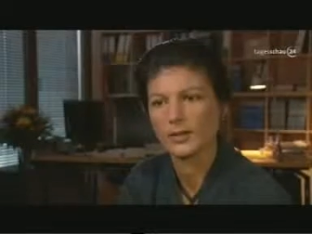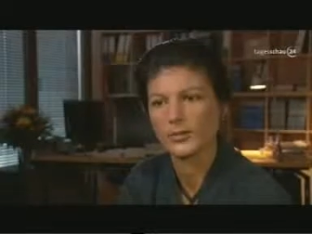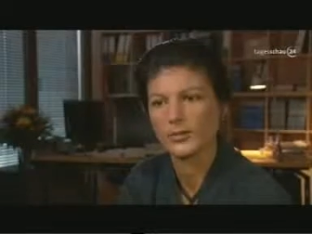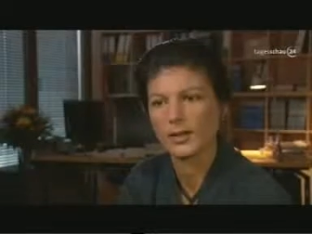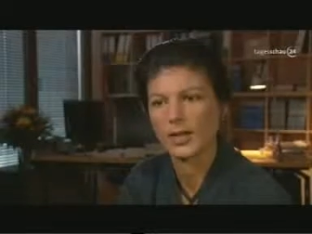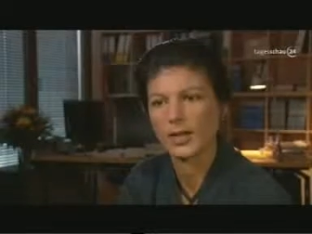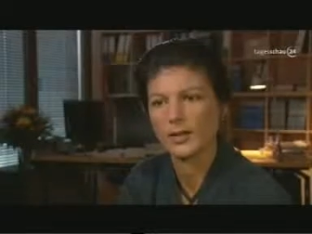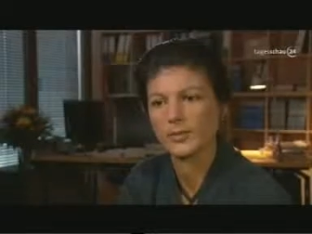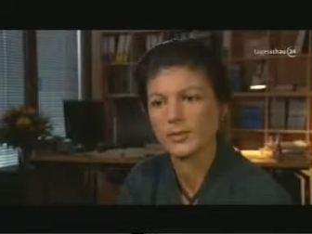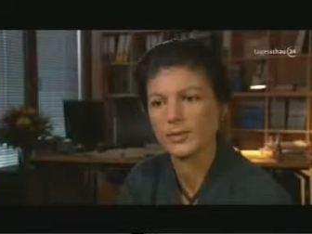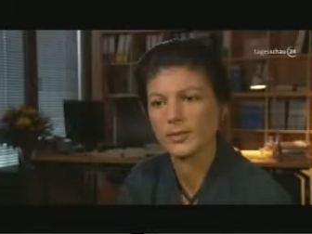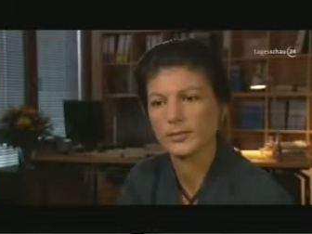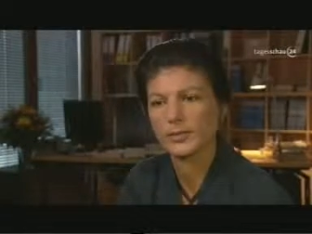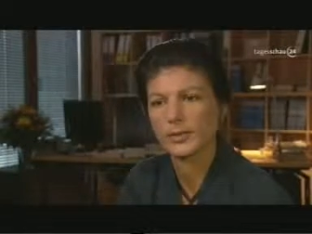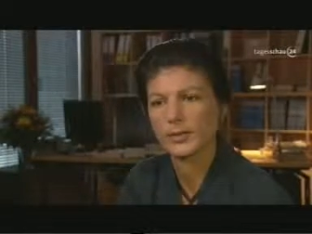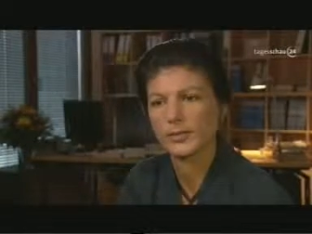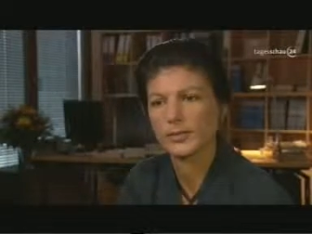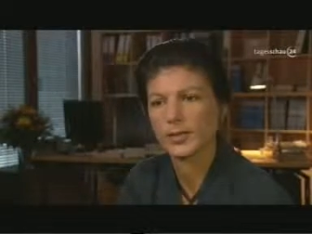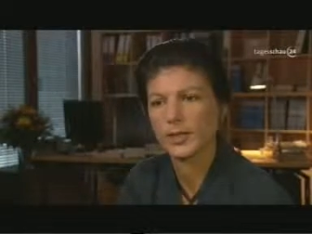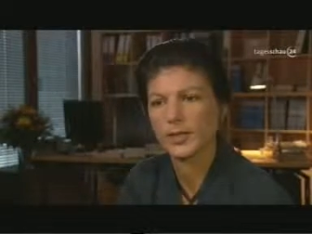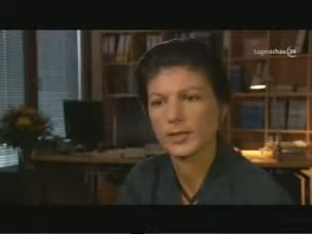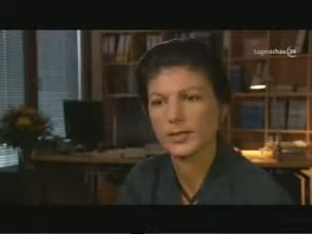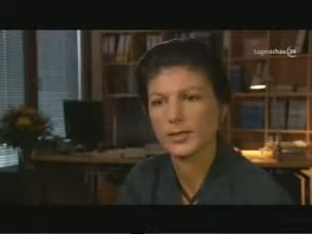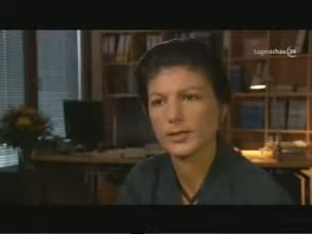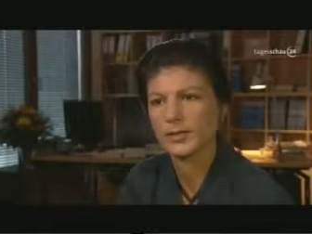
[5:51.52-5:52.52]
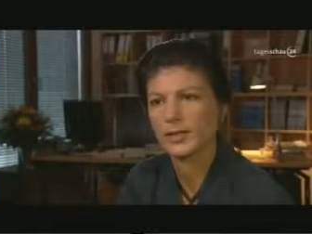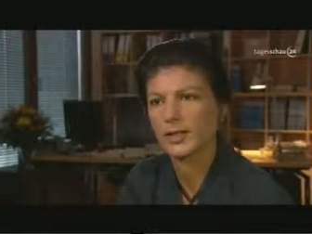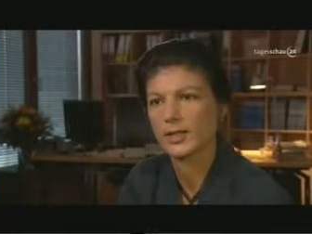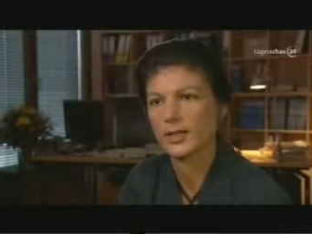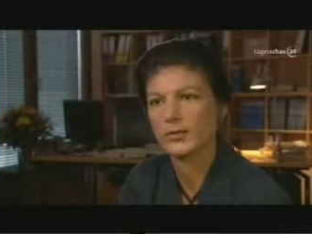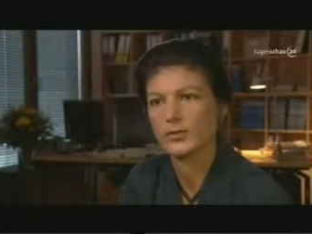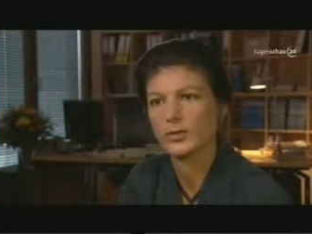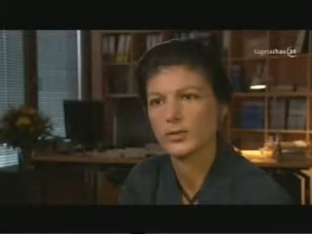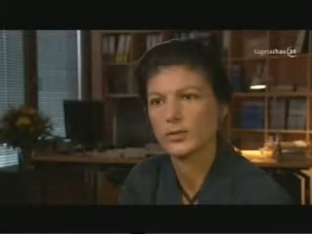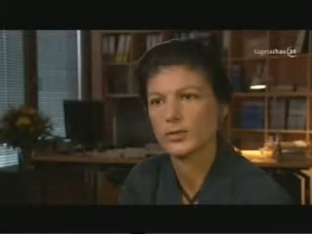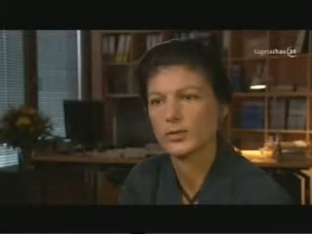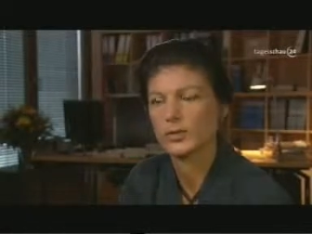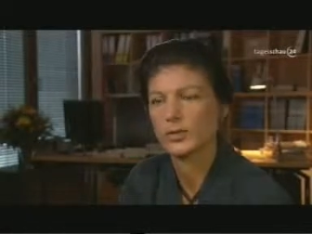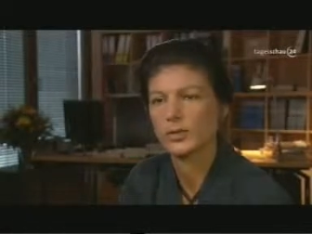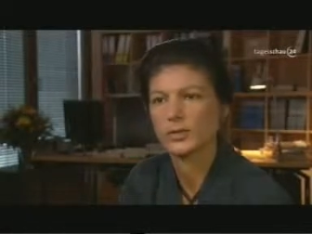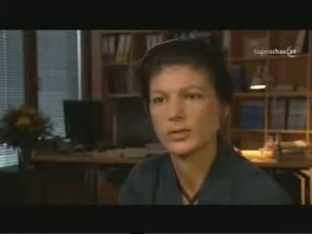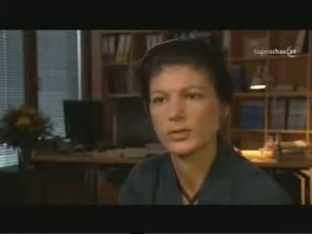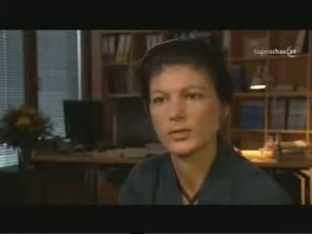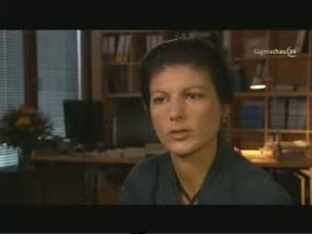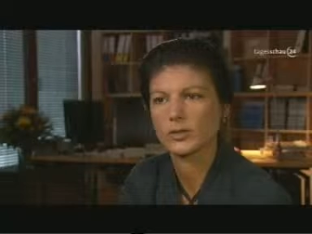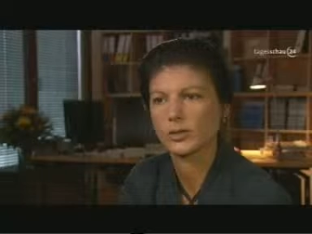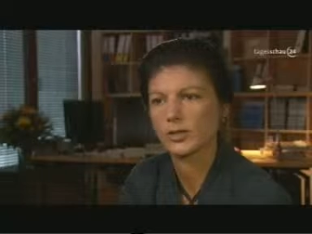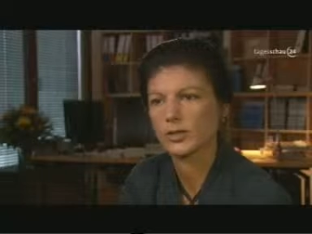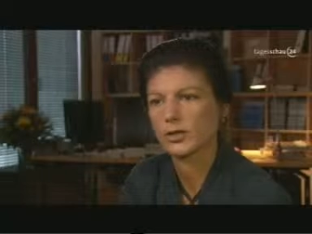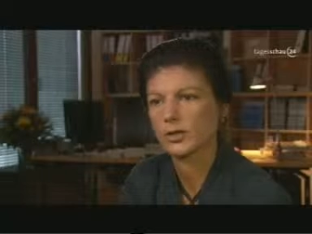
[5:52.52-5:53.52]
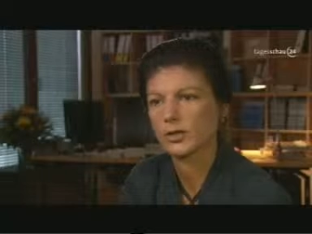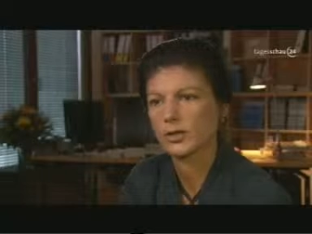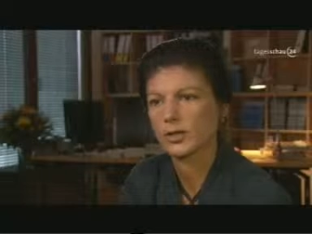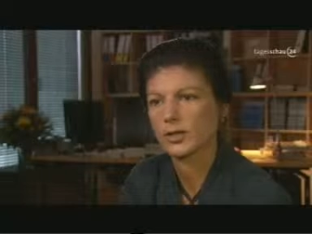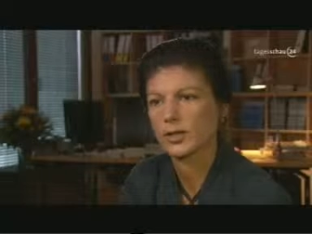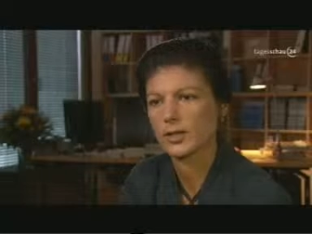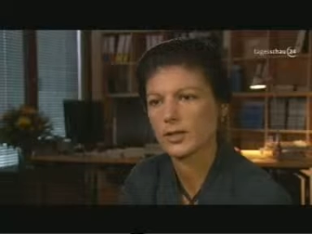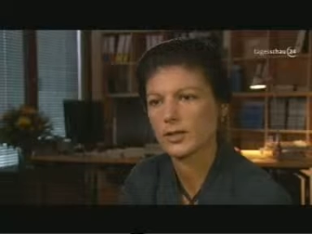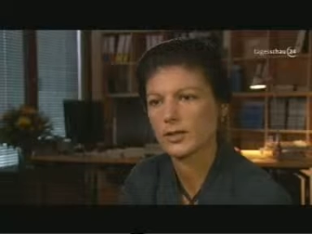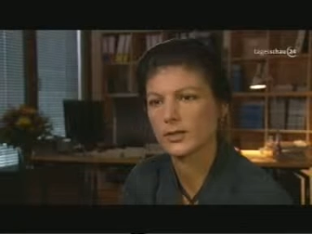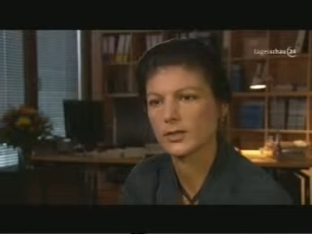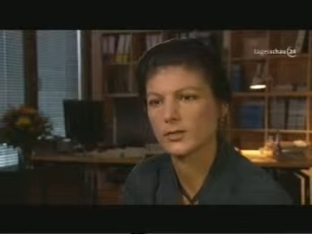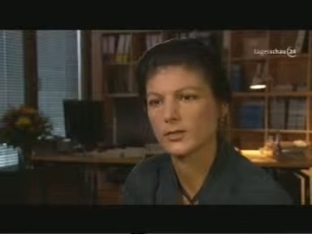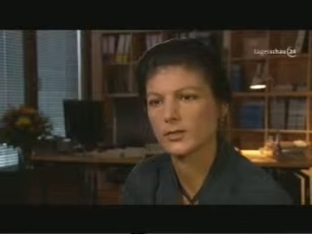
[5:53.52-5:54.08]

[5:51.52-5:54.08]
Also wir haben ein privates Geldvermögen in Deutschland.